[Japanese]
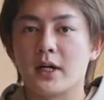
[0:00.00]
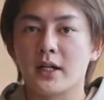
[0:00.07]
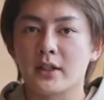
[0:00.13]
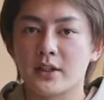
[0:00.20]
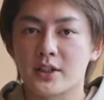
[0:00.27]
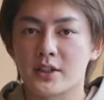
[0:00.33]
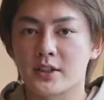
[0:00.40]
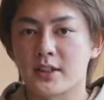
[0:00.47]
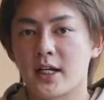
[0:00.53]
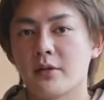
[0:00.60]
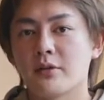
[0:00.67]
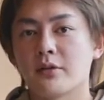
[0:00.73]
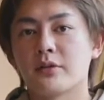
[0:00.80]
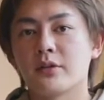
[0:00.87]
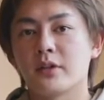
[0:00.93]
払って試
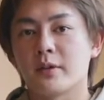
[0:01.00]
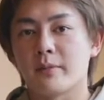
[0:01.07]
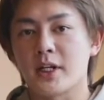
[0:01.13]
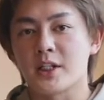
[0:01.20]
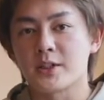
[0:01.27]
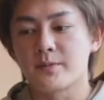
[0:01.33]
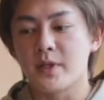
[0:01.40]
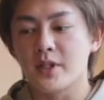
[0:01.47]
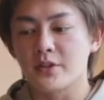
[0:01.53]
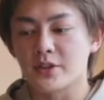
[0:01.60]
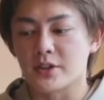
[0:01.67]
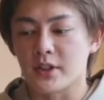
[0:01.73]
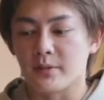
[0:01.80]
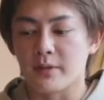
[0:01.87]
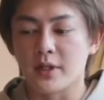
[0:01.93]
合を組んでマッチメイク
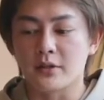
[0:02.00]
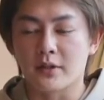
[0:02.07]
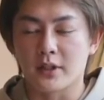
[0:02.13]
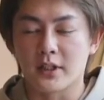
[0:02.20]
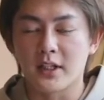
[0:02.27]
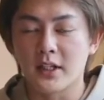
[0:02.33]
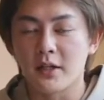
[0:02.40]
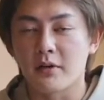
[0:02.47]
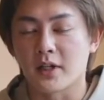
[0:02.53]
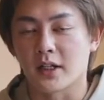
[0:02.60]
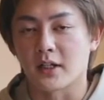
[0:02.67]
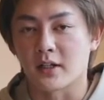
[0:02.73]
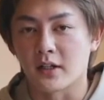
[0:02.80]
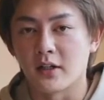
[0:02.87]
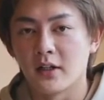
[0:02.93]
してイベントができてるわけ
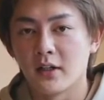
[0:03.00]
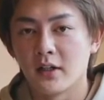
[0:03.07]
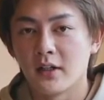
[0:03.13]
だから。